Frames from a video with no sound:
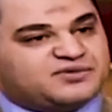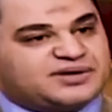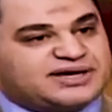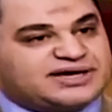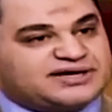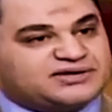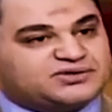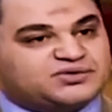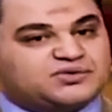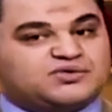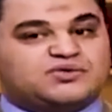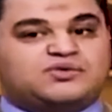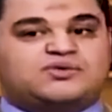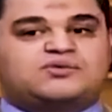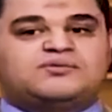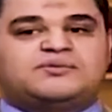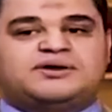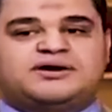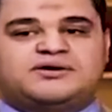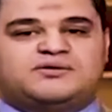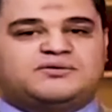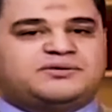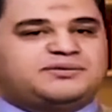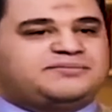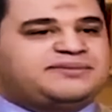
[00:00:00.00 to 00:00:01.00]
ولاده
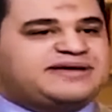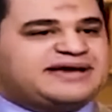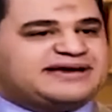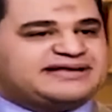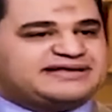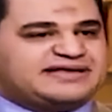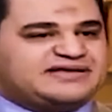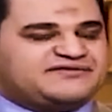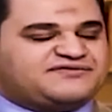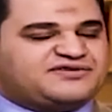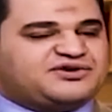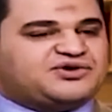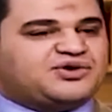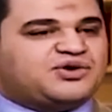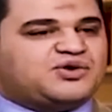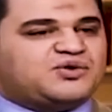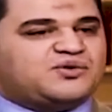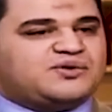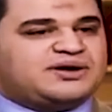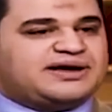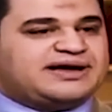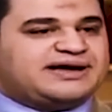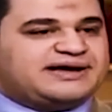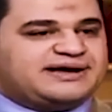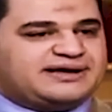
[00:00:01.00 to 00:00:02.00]
وبيكتفي ان
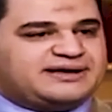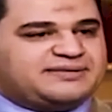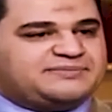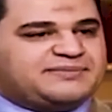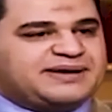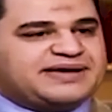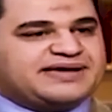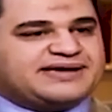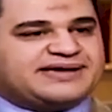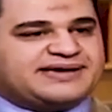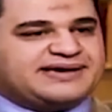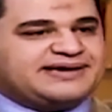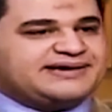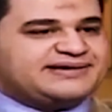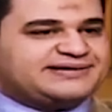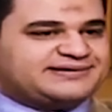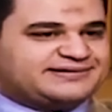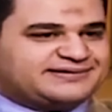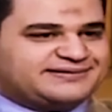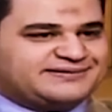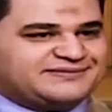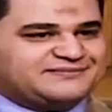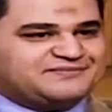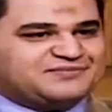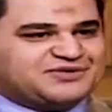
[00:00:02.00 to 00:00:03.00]
هو آه، بنكير
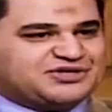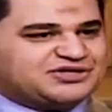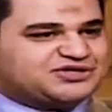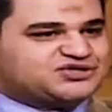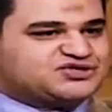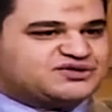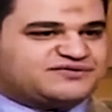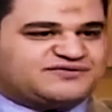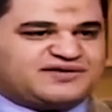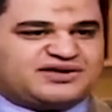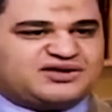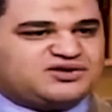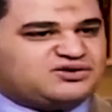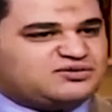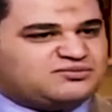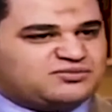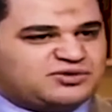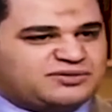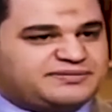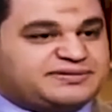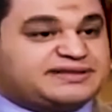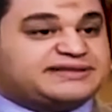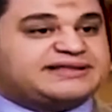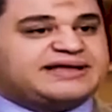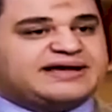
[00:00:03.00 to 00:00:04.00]
يصرف, يصرف
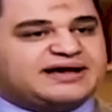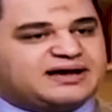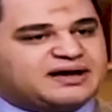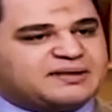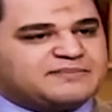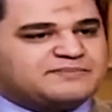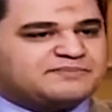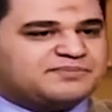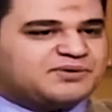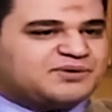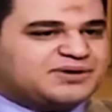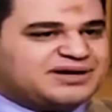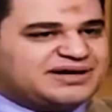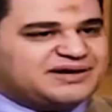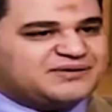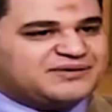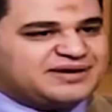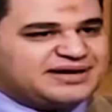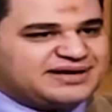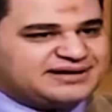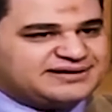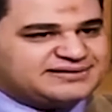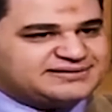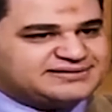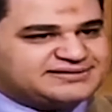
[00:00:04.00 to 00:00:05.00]
عليهم ده اب ولا
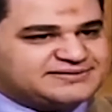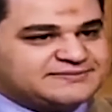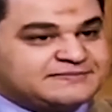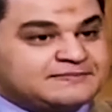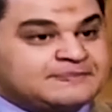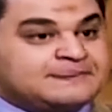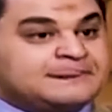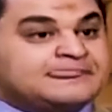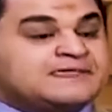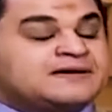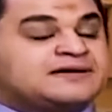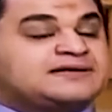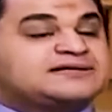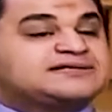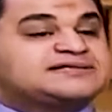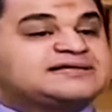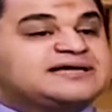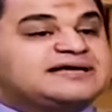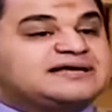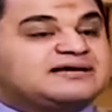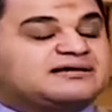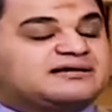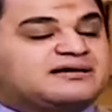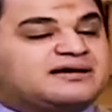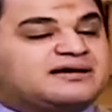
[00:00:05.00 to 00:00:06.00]
والد لذلك